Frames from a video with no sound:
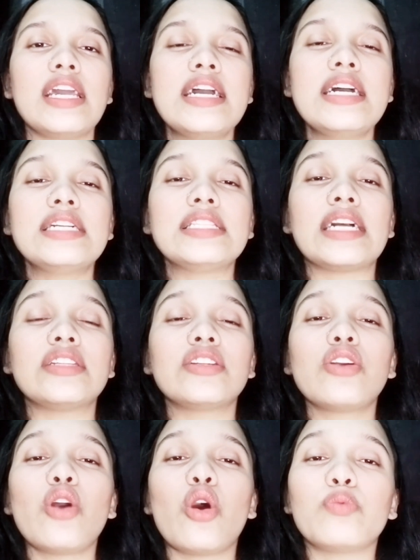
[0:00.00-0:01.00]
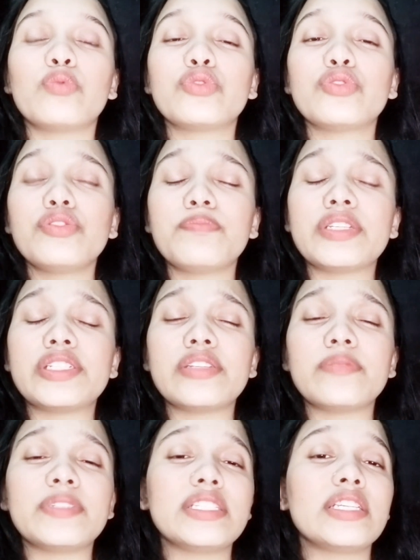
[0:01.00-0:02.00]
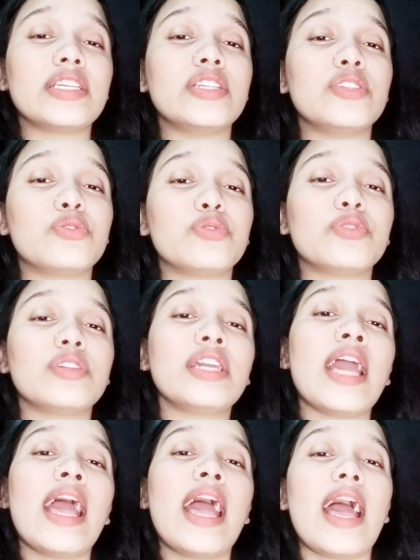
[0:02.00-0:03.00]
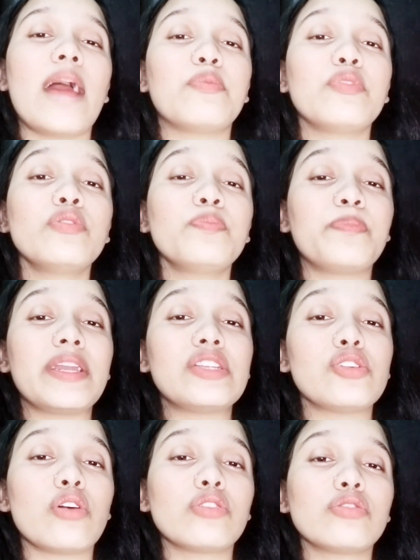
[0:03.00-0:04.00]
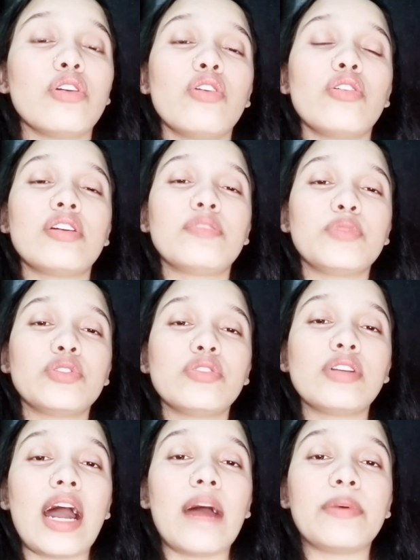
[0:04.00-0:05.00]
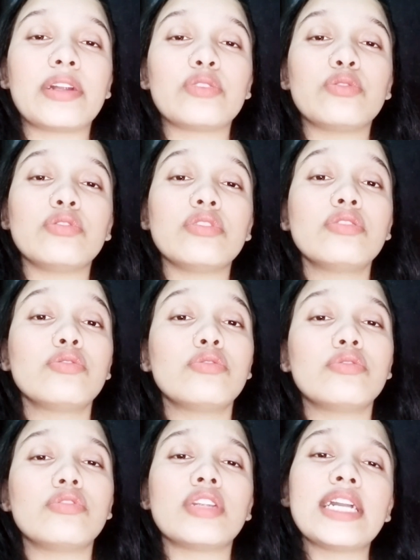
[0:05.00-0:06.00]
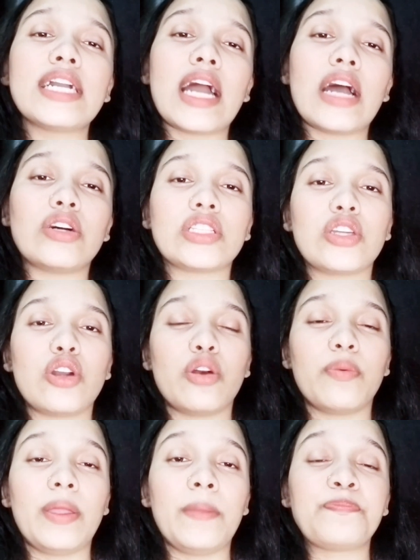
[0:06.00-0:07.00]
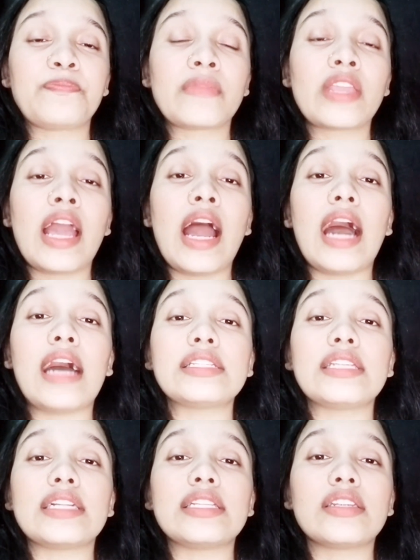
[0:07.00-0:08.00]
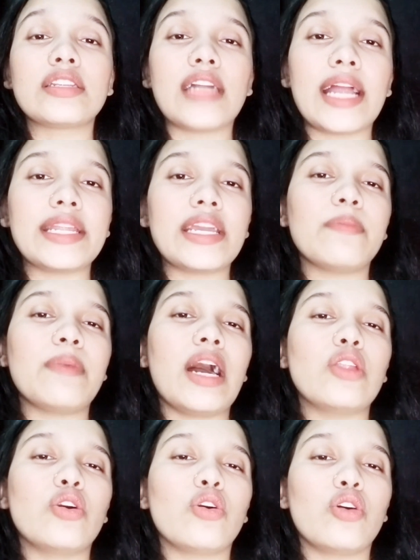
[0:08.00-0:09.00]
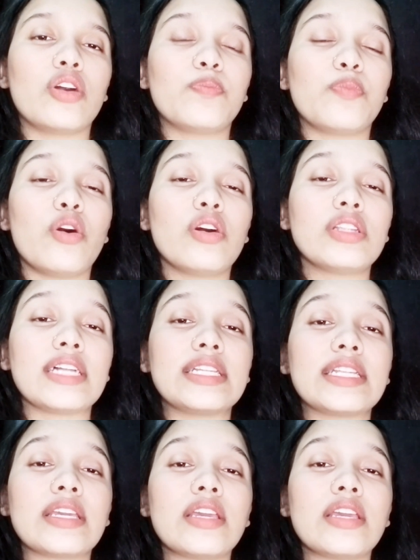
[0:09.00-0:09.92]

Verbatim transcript: তাদেরকে অবশ্যই বেশি বেশি খিচুড়ি এবং পেট শক্ত হওয়ার মতো খাবারগুলো করে খাওয়াতে হবে আর তাদের ডায়রিয়া ভালো হওয়ার পর তাদেরকে